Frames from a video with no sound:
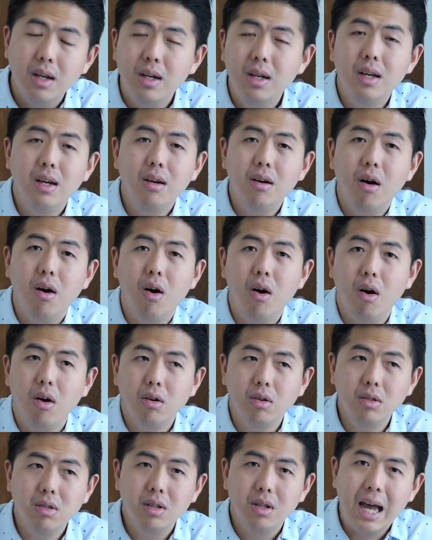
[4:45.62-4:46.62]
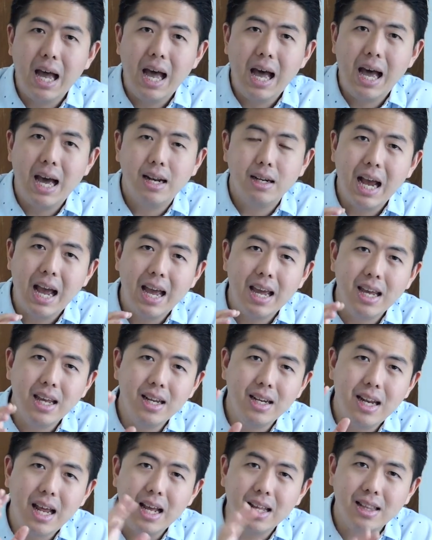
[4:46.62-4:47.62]
เรื่องของการใช้
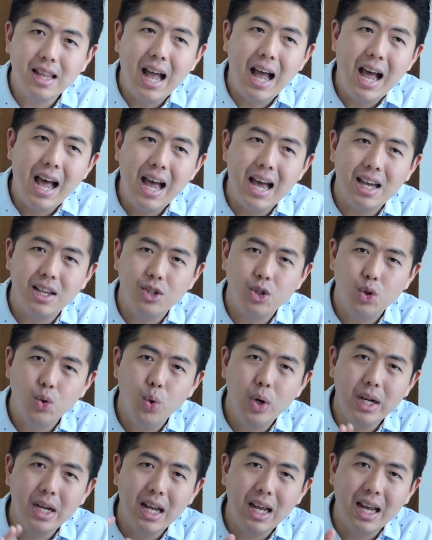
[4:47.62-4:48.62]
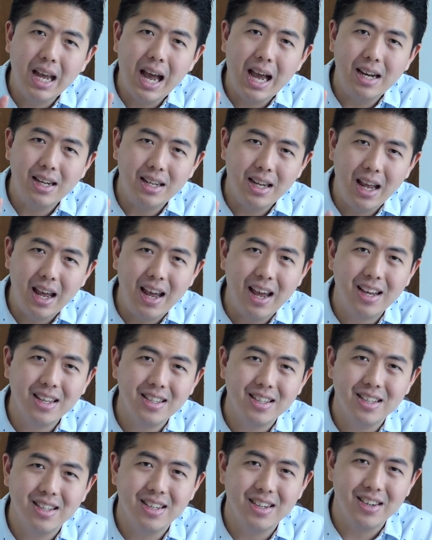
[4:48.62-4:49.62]
Data ช่วยในการเทส
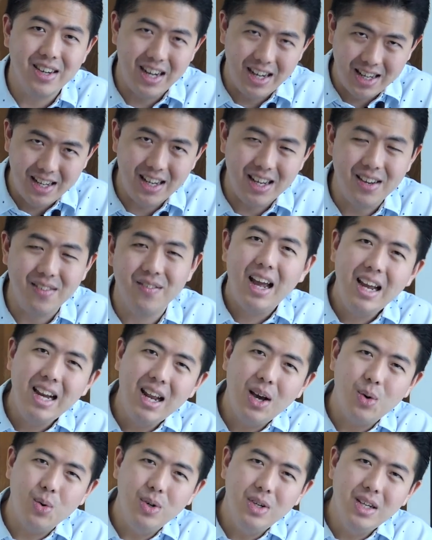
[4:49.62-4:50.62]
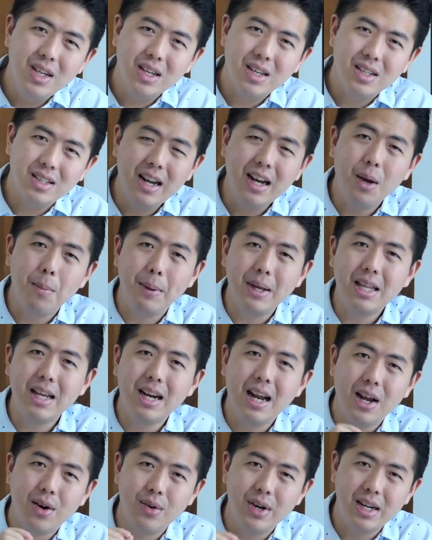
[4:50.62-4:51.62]
ครีเอทีฟให้เราเลือกให้เราพัฒ
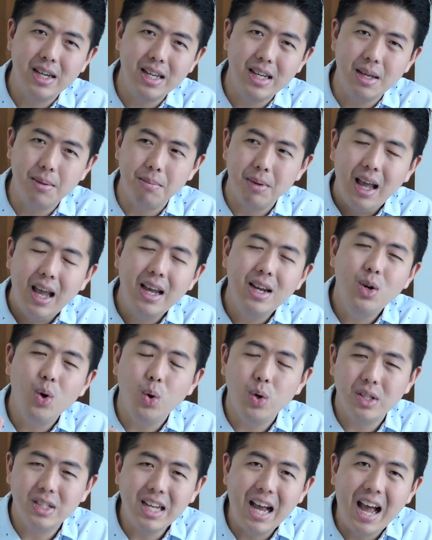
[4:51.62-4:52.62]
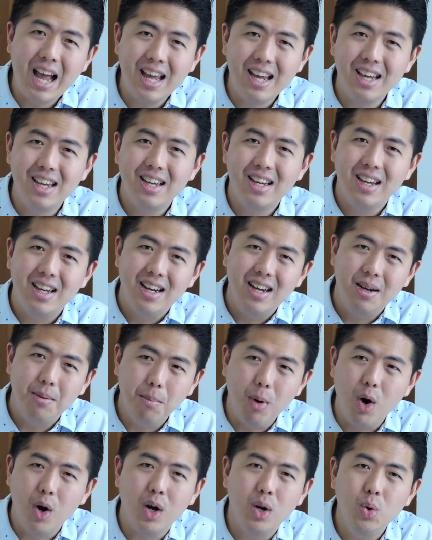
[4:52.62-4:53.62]
นาครีเอทีฟให้โดนใจ
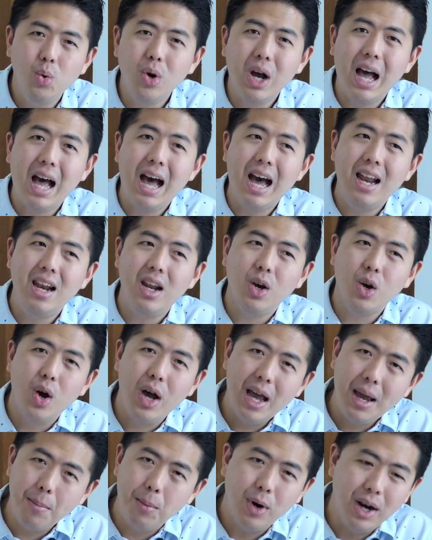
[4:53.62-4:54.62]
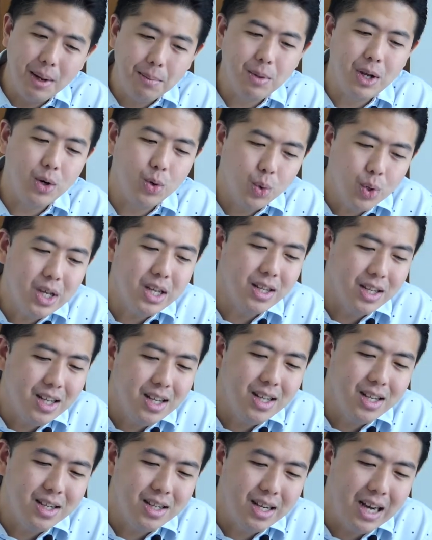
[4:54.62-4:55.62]
เหมาะกับลูกค้า แล้วก็ให้ผลลัพธ์ทางธุรกิจ
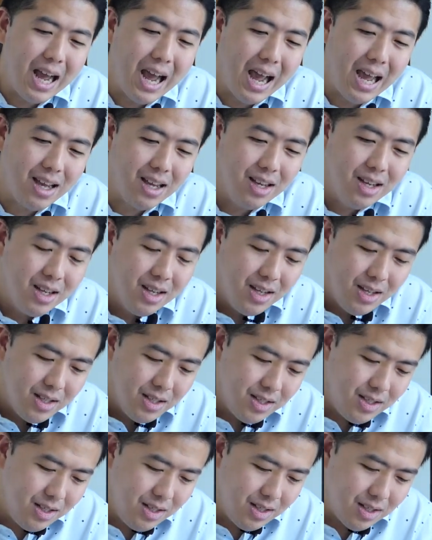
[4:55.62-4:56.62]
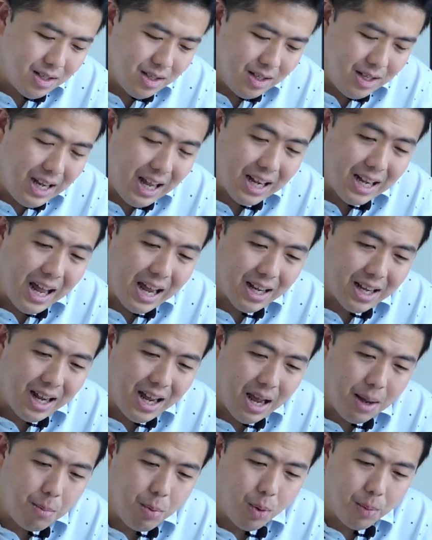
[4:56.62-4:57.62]
ที่ดีขึ้นได้ ซึ่งหลักๆ
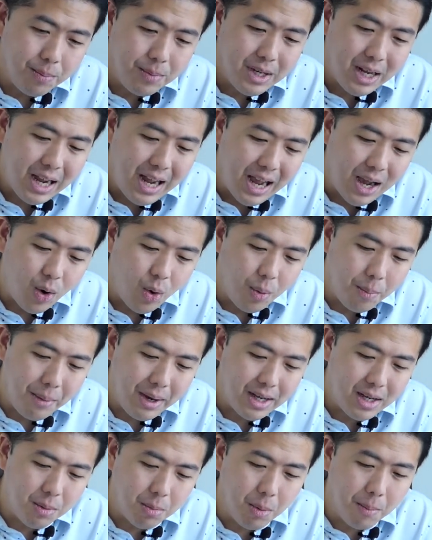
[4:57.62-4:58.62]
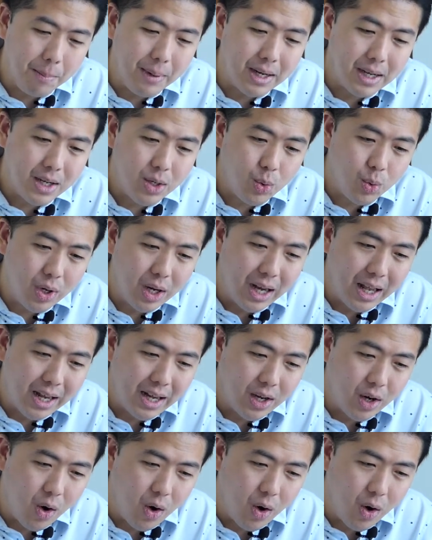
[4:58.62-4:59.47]
นะครับ ผมเนื้อหาของมันเดี๋ยวผมเปิดให้ดูเลยแล้วกัน